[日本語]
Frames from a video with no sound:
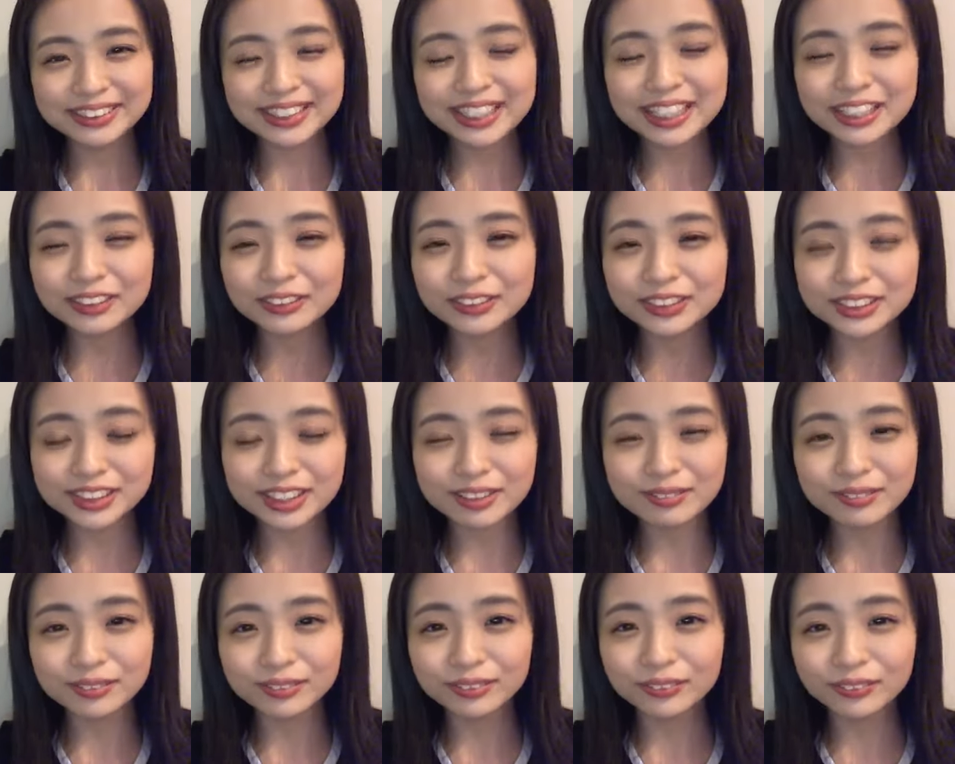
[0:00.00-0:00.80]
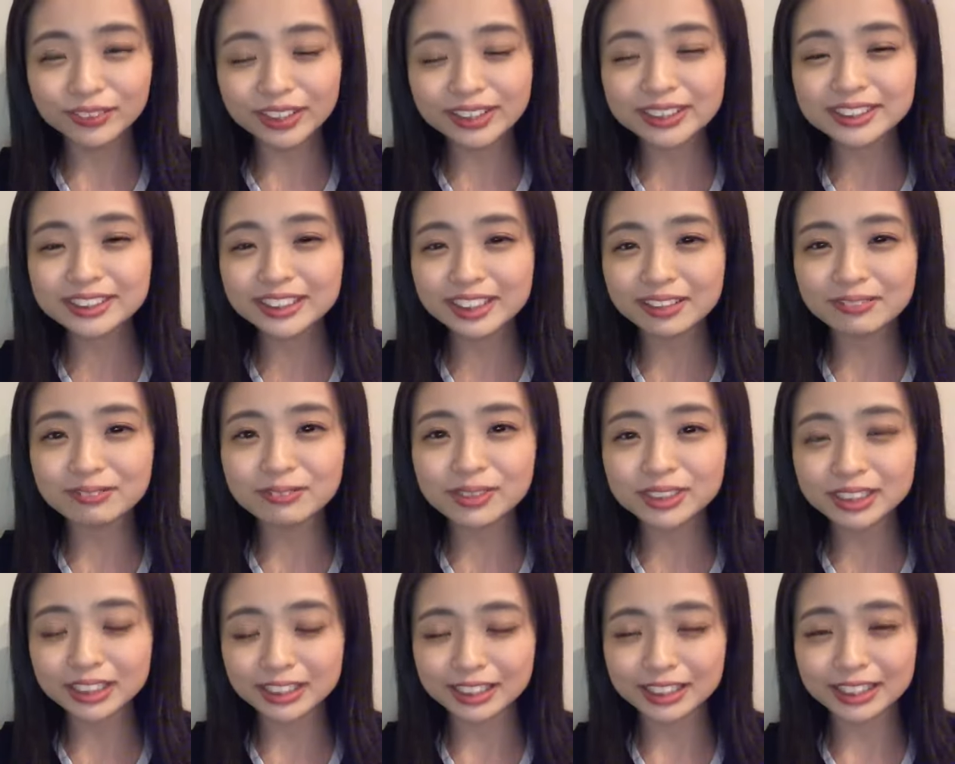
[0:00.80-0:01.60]
まさかのしかも同じ現
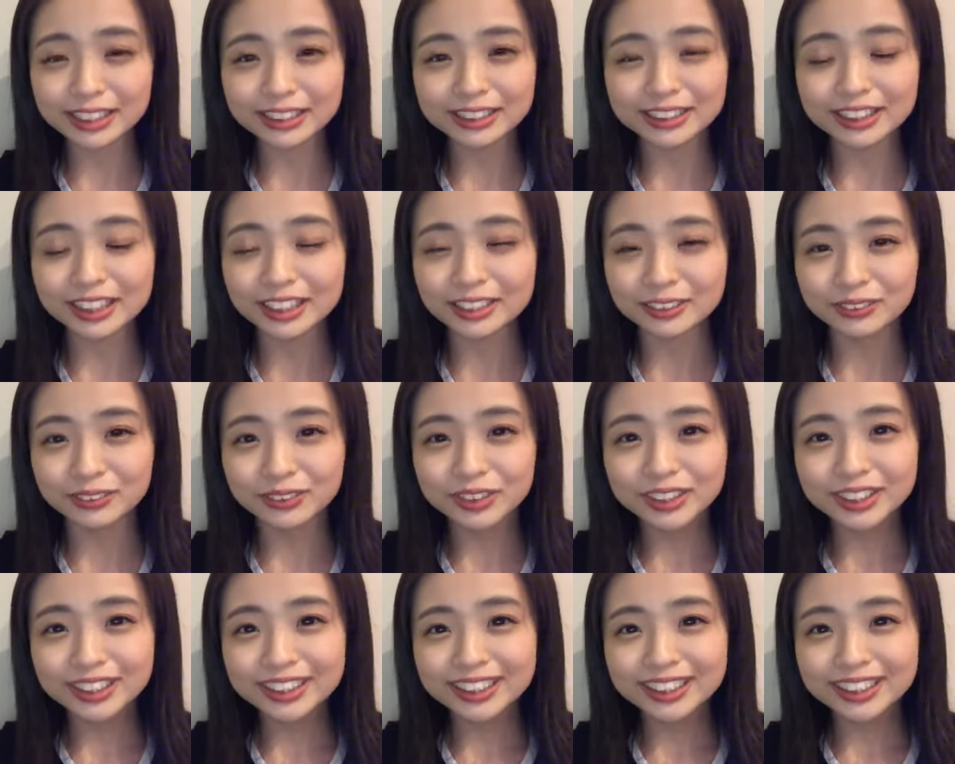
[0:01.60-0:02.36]
場じゃなかったけど